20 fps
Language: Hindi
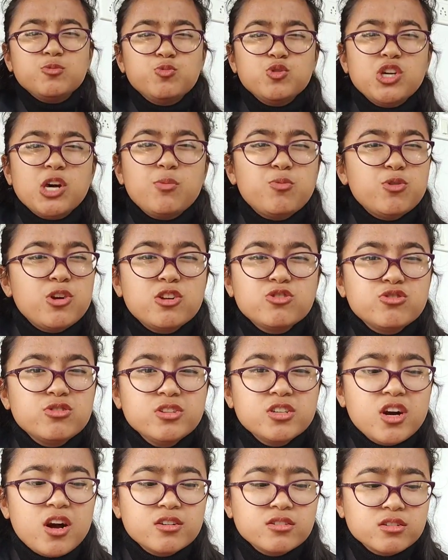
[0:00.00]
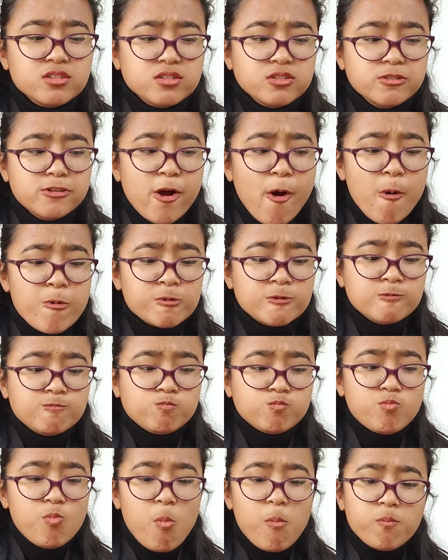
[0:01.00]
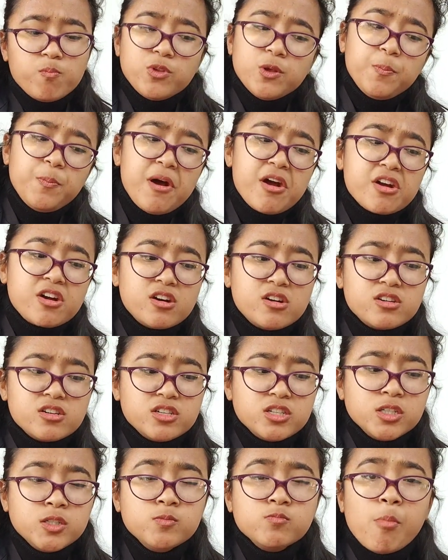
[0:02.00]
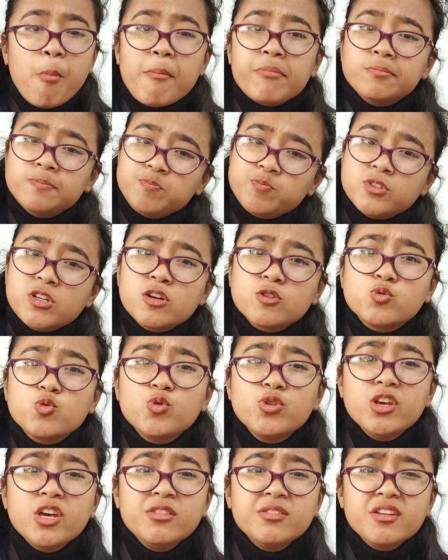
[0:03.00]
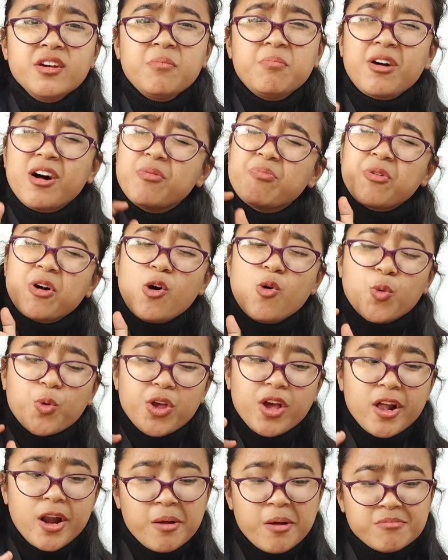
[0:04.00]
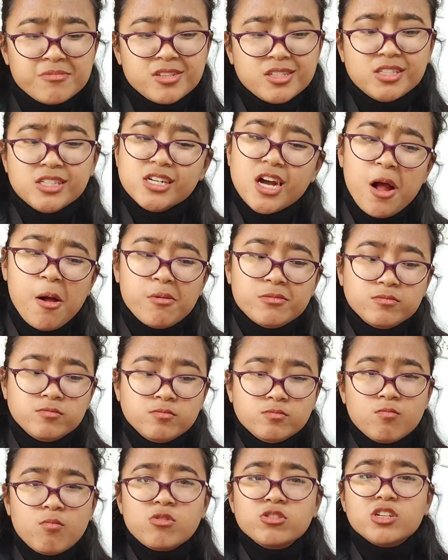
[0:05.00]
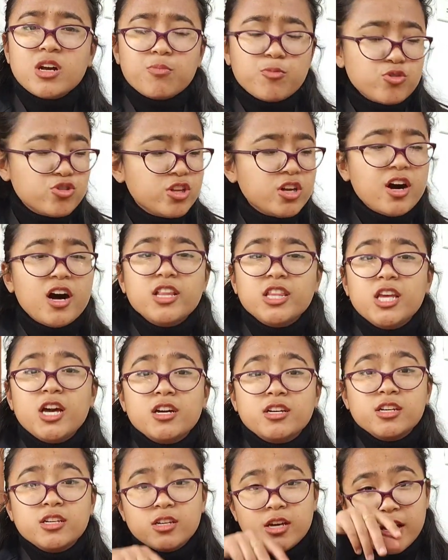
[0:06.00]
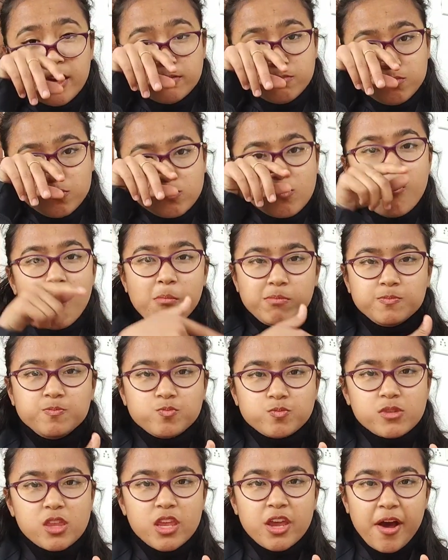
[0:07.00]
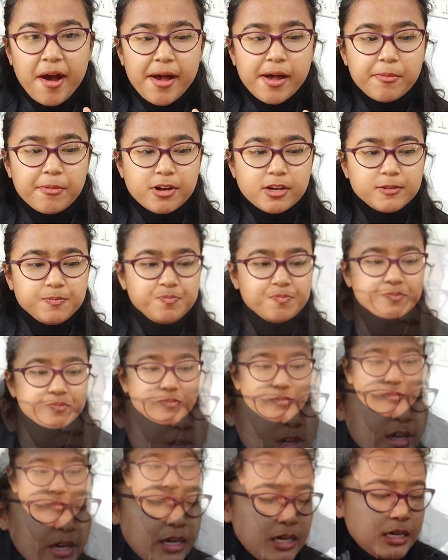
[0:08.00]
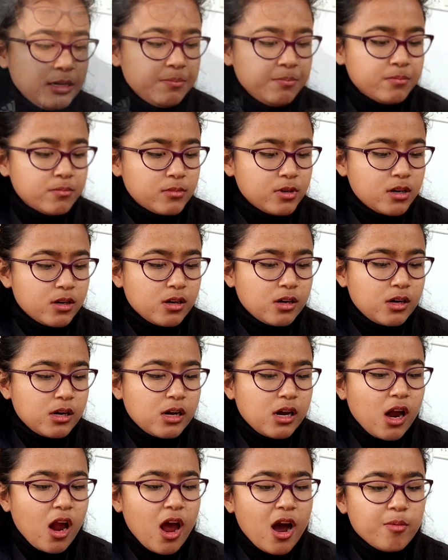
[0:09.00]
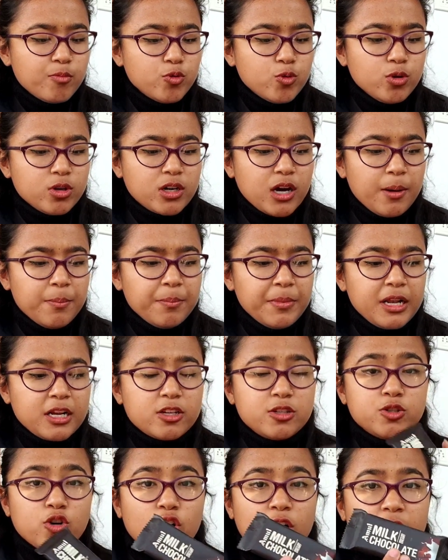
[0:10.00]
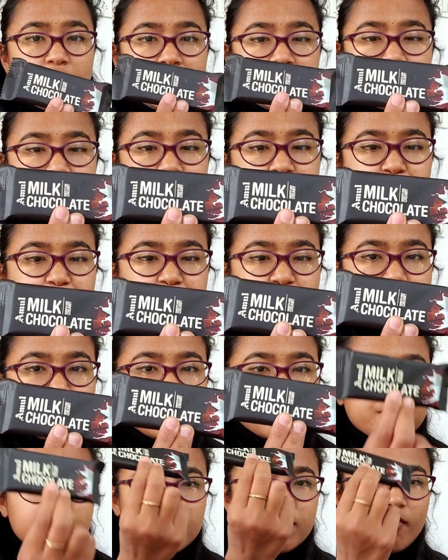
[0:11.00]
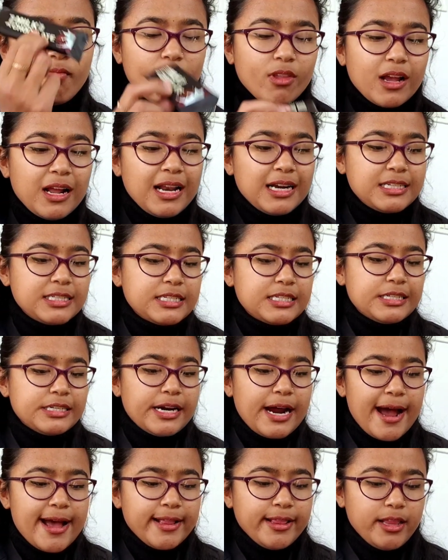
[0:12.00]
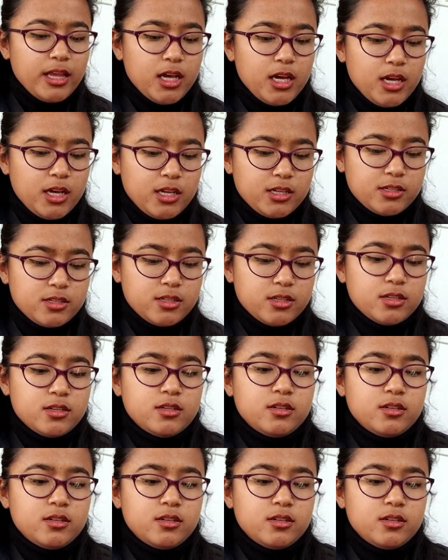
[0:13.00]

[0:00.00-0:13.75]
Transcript: पूरा पूरा तो नहीं खा सकती ना ये पैक करके ना रख दूँगी अंदर बाद में खाऊंगी आराम से ठीक है बस आपको दिखा दिया कि ये ये खाया मैंने ये है अमूल का मिल्क चॉकलेट लेट्स ट्राई दिस